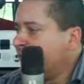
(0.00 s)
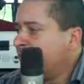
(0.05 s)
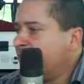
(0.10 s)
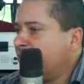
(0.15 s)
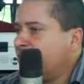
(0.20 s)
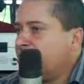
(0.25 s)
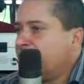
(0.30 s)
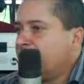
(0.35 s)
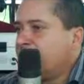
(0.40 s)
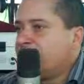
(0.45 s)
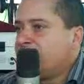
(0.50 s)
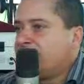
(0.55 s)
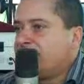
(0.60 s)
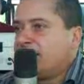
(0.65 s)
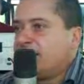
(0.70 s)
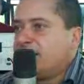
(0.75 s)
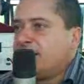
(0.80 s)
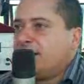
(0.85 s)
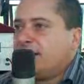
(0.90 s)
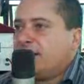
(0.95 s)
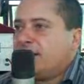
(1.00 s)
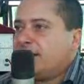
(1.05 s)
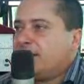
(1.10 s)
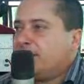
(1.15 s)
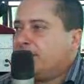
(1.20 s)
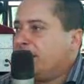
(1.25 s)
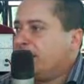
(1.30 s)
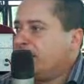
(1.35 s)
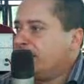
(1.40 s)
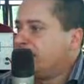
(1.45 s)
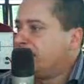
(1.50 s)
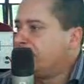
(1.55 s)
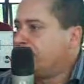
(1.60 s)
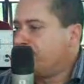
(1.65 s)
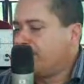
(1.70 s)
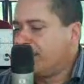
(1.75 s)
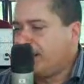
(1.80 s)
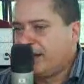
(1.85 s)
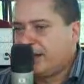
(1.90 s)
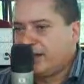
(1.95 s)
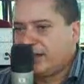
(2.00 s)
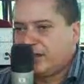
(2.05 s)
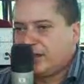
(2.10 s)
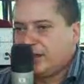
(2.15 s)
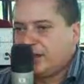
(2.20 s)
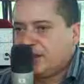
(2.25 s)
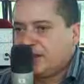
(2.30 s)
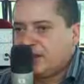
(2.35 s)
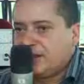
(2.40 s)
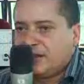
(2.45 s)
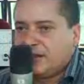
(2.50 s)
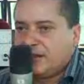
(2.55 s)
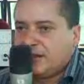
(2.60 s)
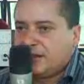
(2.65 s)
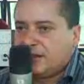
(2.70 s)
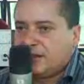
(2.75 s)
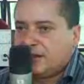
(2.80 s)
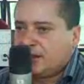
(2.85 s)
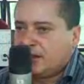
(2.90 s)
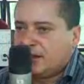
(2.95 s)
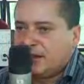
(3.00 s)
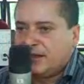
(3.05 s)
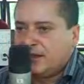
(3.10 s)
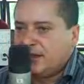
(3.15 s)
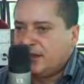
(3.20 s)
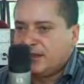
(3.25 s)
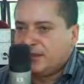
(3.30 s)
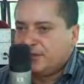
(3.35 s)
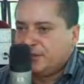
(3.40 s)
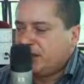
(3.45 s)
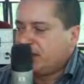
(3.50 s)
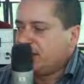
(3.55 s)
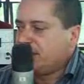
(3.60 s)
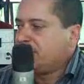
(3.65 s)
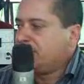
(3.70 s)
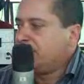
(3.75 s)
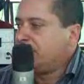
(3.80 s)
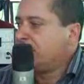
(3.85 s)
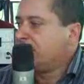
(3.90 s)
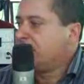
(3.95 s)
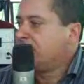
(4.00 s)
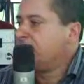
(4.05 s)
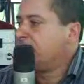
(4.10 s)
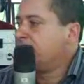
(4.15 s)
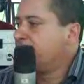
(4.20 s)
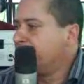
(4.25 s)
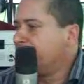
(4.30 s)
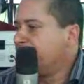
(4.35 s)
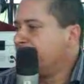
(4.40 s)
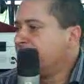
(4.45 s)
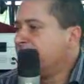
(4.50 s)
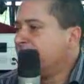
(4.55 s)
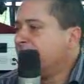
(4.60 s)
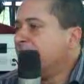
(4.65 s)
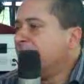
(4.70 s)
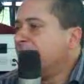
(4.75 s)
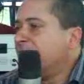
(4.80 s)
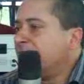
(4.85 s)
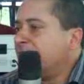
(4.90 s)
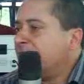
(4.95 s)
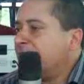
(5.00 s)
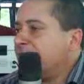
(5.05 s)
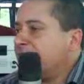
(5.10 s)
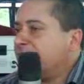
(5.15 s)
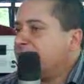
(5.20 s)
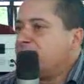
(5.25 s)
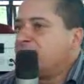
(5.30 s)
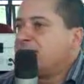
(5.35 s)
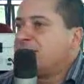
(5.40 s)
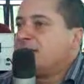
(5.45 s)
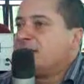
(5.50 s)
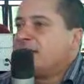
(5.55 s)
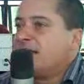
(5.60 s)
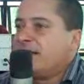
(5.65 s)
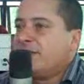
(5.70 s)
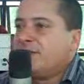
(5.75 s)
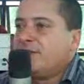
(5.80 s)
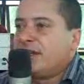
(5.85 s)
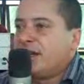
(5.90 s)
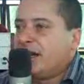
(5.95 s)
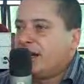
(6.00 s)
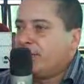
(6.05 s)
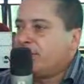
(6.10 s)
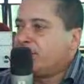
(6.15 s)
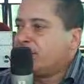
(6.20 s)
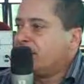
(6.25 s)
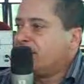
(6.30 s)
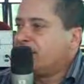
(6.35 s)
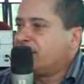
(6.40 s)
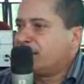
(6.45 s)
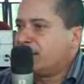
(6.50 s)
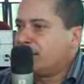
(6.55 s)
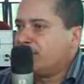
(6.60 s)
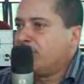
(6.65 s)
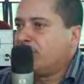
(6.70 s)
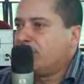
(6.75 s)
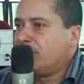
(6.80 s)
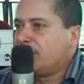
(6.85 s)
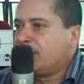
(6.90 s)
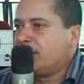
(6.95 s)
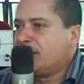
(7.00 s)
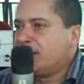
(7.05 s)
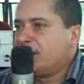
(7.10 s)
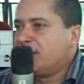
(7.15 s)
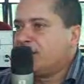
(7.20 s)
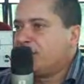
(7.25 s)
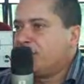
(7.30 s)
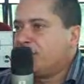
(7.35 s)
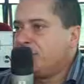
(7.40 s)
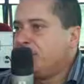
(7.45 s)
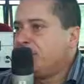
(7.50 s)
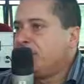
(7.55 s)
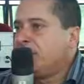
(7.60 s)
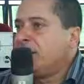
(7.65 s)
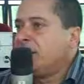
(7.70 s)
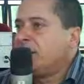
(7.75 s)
é, tem animais silvestres e cães mesmo e outros animais que às vezes reviravam aqueles tambores que existiam.